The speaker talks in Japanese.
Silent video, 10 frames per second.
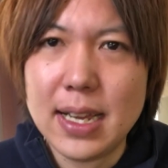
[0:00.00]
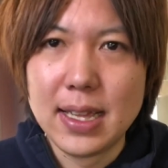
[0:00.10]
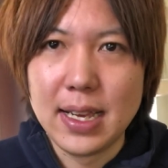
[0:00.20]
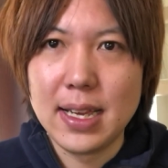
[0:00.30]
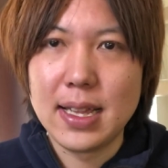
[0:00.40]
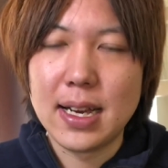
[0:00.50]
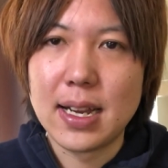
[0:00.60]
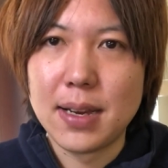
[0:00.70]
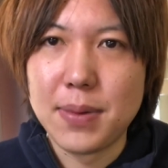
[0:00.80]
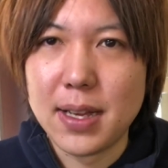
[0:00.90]
ね、だか
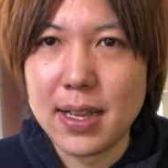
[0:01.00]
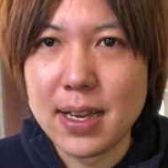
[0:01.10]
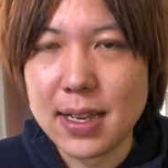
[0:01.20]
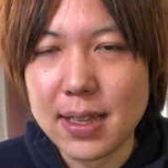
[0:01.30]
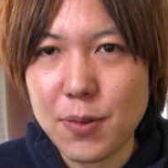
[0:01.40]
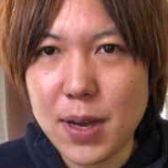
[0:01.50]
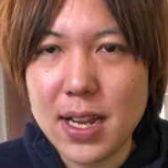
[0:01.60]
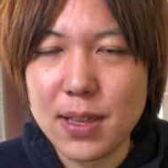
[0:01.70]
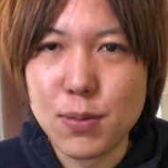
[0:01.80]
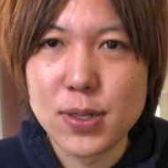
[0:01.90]
らまあなんか
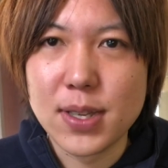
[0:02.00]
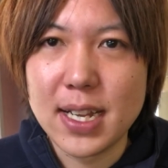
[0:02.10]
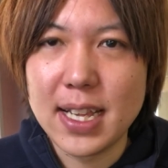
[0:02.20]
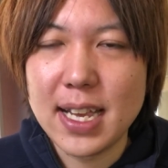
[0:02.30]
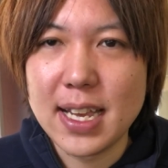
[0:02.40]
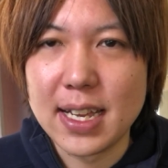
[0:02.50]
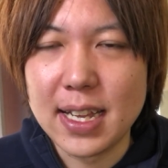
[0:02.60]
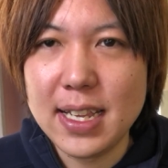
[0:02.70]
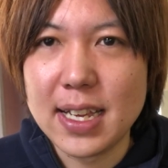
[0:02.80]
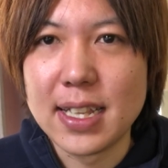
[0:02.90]
藁にもすがりたいか
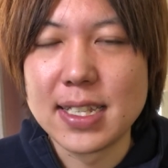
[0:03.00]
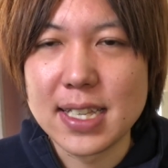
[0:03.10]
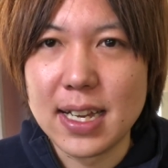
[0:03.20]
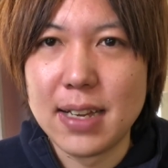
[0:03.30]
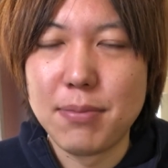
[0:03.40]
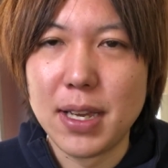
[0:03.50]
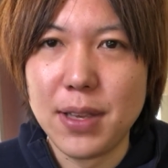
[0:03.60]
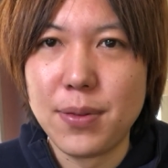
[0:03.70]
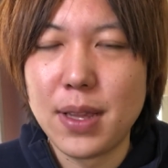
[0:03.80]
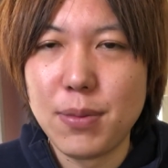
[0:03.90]
何かでさ、まあ、い
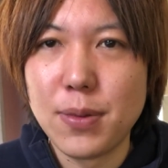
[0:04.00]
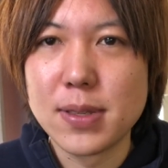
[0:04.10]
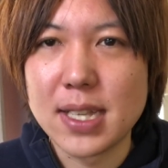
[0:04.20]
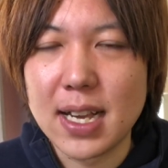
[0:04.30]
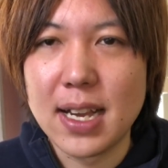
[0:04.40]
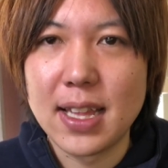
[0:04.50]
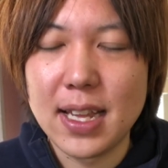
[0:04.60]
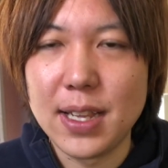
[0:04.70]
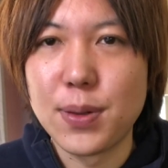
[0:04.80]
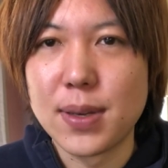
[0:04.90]
ろんなものをさ買っ
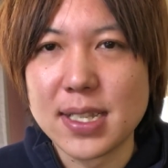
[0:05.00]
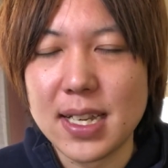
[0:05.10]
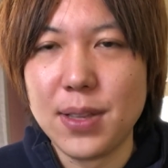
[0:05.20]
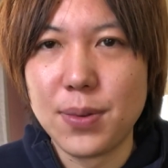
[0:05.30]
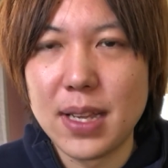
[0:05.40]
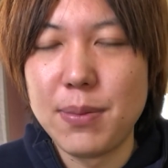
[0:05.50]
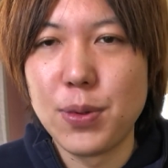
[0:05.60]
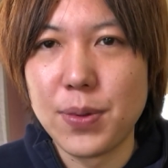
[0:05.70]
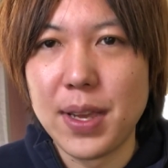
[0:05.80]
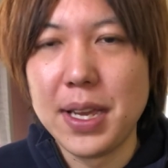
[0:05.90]
たりとかさいろんなも
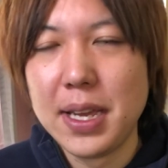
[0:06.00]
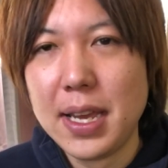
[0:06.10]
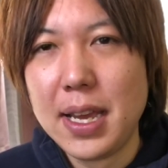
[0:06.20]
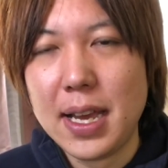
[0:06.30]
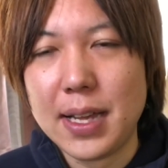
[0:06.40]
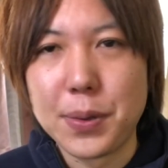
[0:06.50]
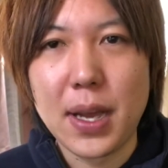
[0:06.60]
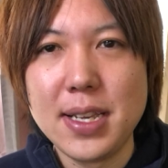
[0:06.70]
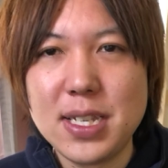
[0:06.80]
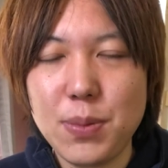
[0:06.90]
のねあの
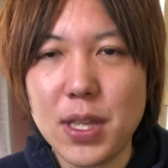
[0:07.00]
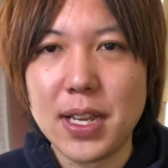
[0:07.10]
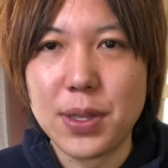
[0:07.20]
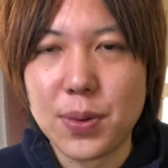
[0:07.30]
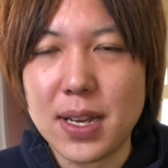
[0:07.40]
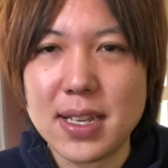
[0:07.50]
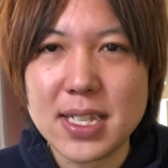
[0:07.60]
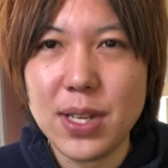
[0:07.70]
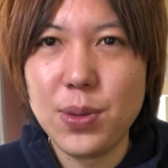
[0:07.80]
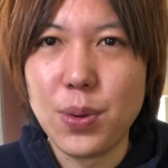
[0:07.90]
い占めたりとかし
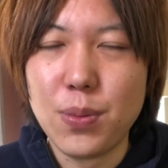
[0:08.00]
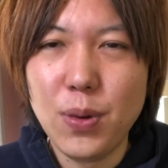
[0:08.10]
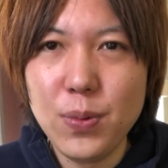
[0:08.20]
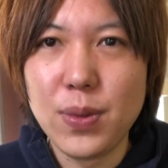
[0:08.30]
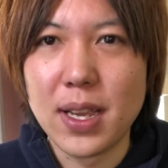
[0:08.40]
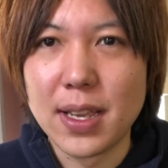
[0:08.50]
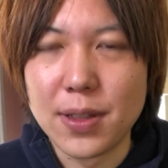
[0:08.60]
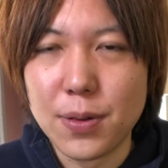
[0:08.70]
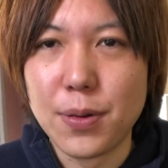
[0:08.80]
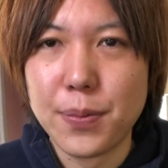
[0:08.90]
てると思うんだけ
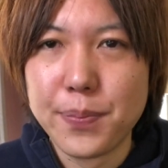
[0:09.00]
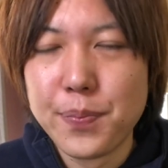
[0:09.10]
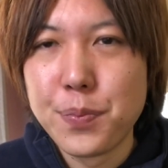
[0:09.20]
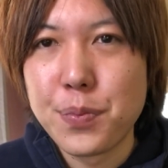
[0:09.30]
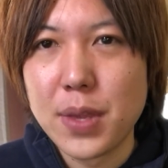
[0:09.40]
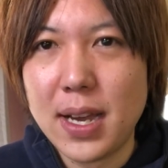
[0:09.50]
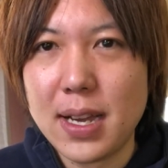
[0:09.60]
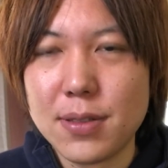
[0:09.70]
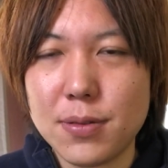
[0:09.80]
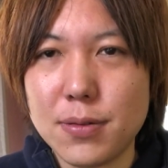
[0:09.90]
ど
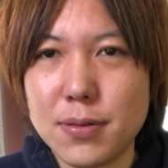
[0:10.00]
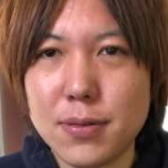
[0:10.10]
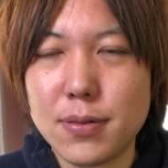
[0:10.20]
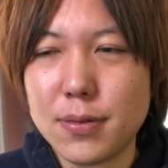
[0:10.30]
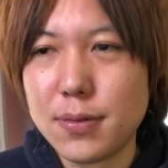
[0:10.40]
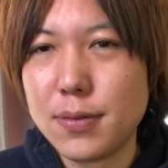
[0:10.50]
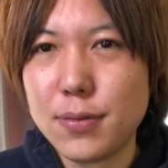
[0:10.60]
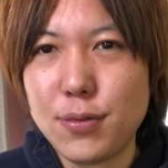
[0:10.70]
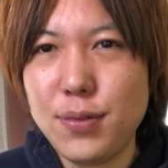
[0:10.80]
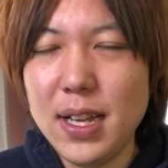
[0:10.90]
あのー
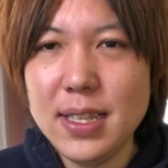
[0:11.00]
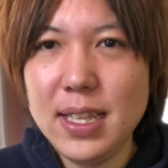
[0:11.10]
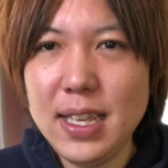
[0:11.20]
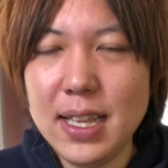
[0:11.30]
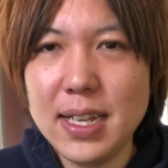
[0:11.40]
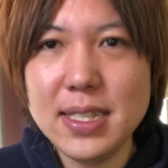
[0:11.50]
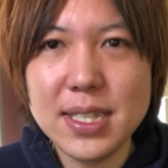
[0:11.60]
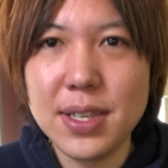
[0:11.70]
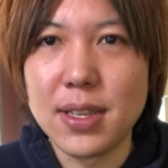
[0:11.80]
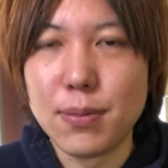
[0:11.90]
不安になり
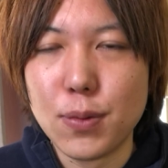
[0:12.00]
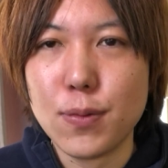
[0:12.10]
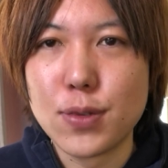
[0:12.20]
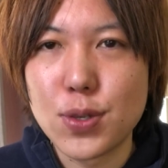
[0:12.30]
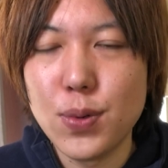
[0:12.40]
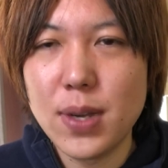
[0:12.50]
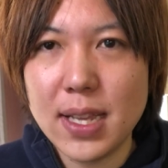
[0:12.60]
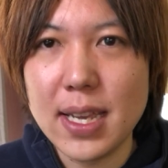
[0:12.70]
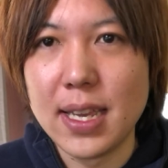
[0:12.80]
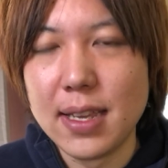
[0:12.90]
すぎてもうしょうが
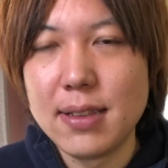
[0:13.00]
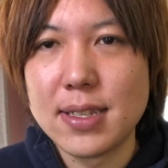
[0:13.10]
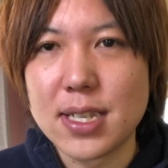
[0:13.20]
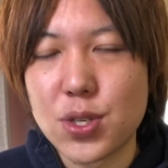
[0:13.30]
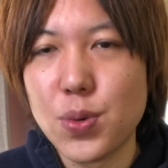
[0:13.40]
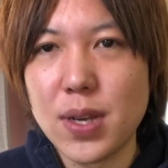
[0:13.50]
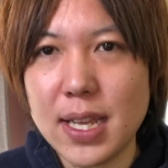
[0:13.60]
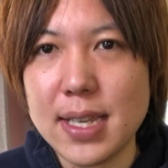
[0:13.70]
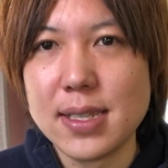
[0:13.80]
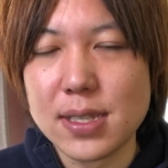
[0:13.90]
ないじゃしょうが
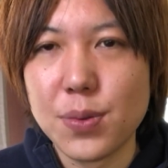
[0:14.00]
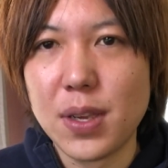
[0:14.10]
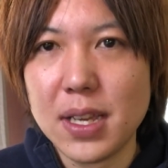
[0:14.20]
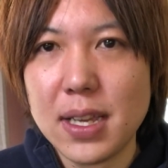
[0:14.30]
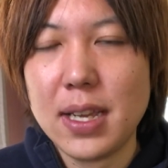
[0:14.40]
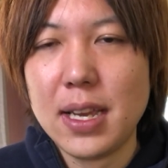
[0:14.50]
ないですよね。